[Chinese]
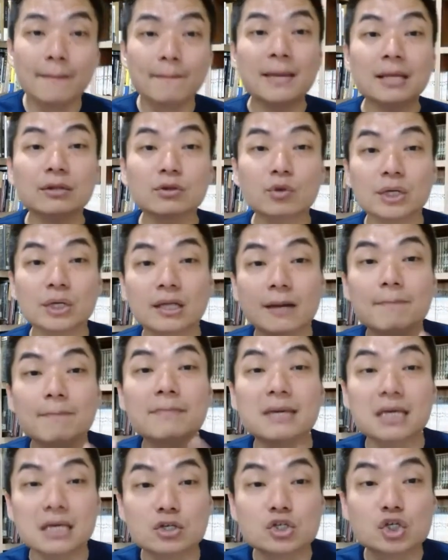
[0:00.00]
面对的
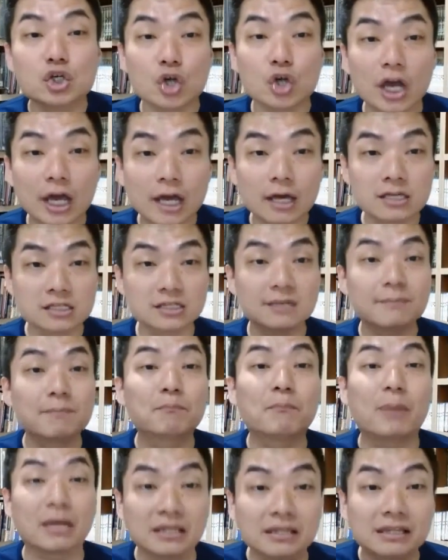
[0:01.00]
米缺是
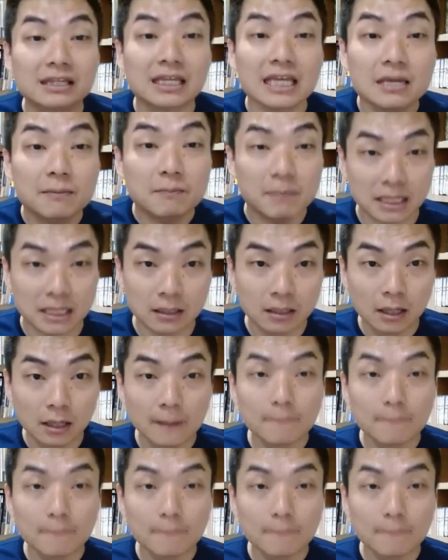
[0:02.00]
本地米，